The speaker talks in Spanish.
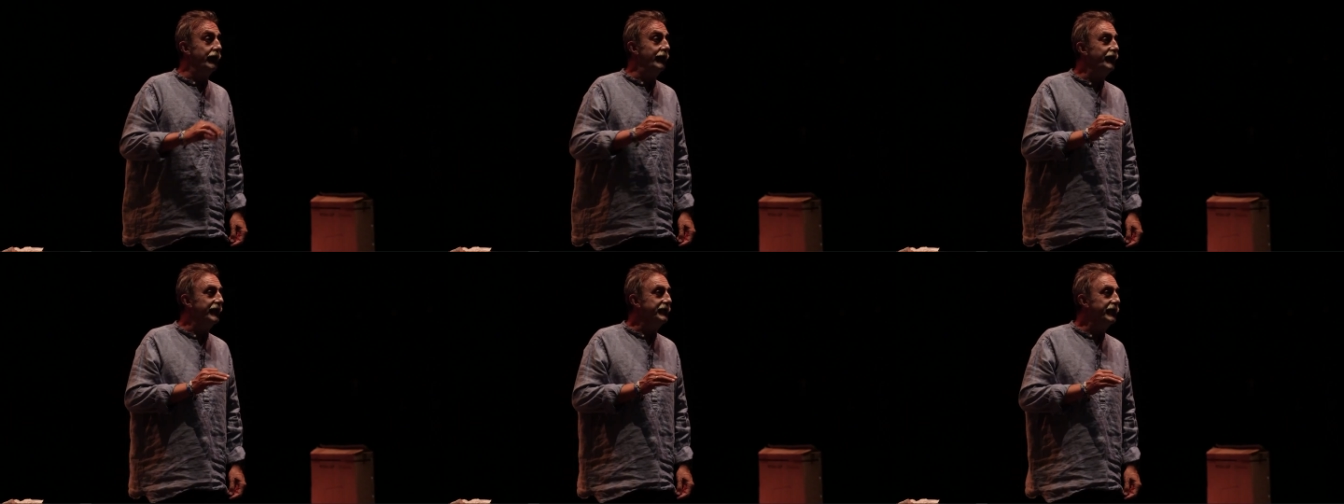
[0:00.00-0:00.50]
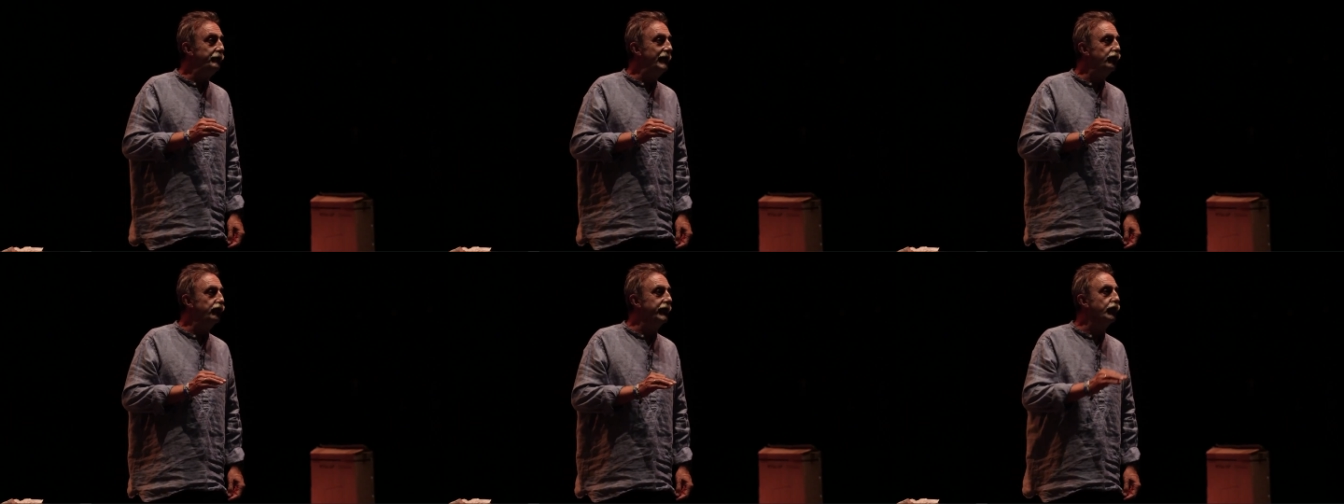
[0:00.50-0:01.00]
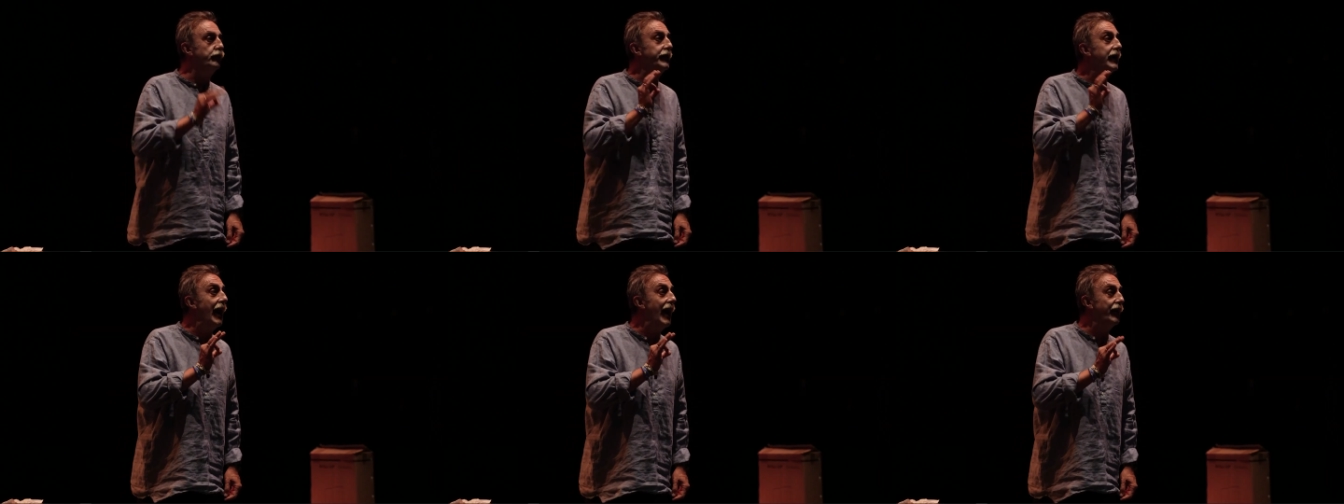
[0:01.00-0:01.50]
Lo del fantasma lo
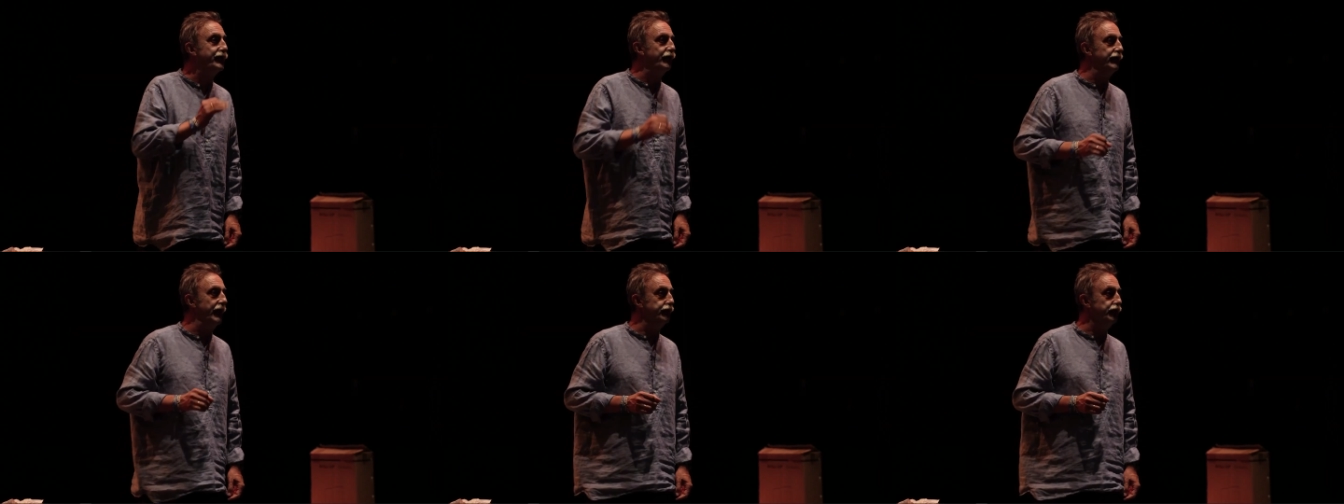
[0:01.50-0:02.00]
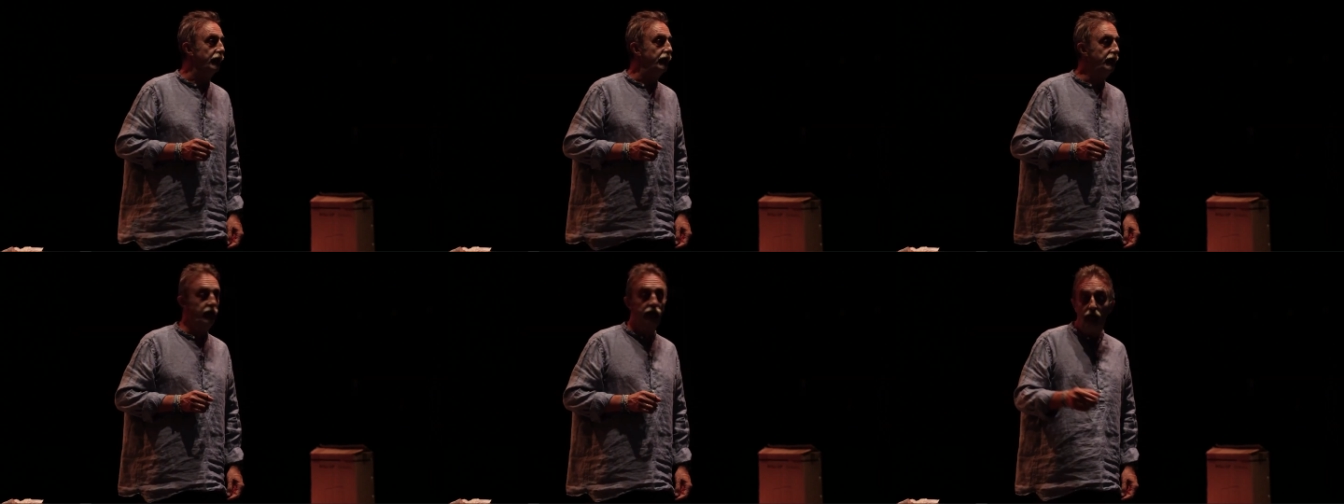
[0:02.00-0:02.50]
descubrí hace un año.